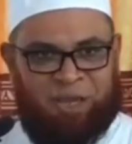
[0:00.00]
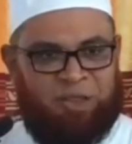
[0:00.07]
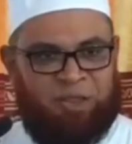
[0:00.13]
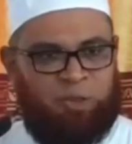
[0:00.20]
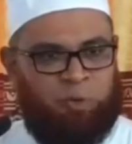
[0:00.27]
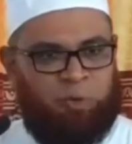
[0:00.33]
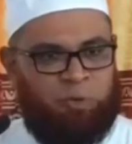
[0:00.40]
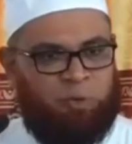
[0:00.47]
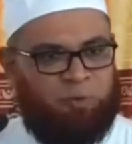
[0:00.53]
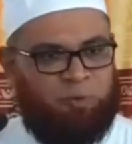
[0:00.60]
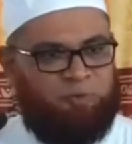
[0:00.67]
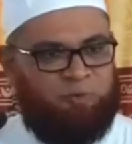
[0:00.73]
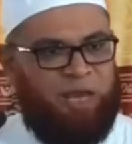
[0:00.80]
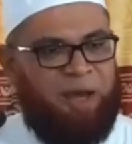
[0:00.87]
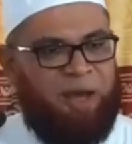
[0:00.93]
எந்த ஒரு
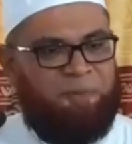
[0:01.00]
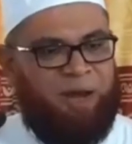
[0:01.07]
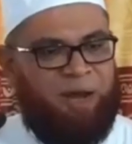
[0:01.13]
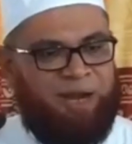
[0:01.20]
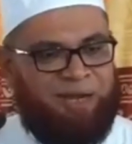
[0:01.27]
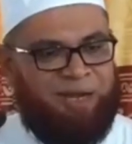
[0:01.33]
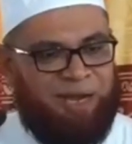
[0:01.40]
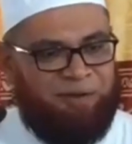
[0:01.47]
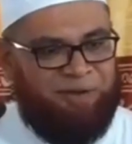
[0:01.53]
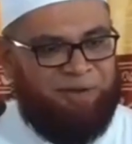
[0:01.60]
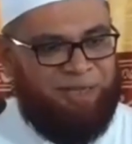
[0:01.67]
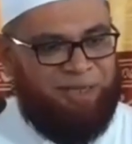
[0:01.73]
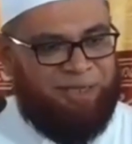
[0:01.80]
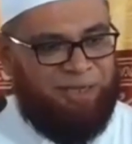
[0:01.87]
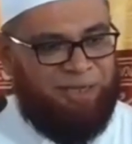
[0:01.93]
வியாபார
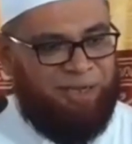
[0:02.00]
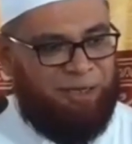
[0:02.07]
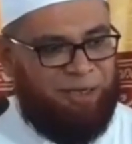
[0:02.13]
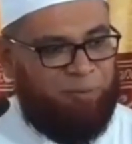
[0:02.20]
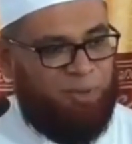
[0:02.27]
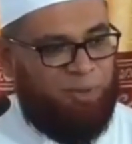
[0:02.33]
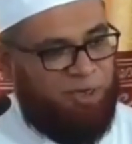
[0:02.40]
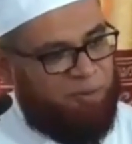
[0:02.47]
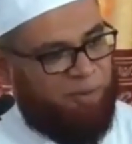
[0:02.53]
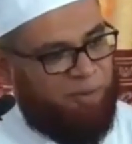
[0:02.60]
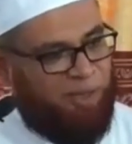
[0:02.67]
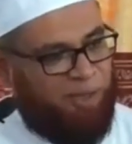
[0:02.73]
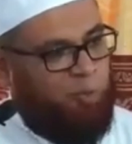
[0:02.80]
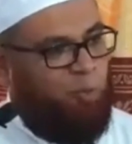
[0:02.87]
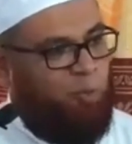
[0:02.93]
நடவடிக்கைகளிலும்
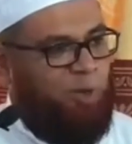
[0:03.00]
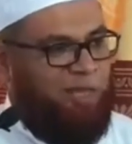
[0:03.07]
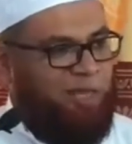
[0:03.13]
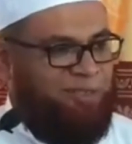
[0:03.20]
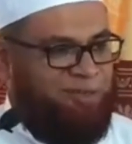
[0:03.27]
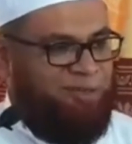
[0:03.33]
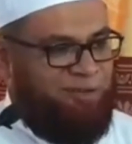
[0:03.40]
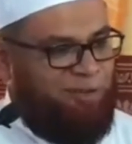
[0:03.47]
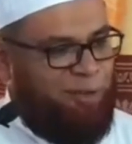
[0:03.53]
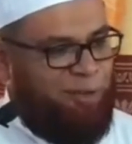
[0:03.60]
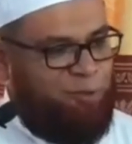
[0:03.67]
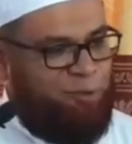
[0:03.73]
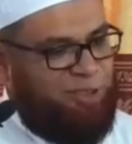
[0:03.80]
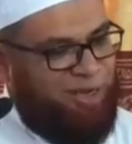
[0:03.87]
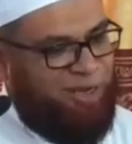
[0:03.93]
ஈடுபடக்கூடாது என்று
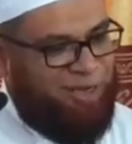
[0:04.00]
அல்லாஹு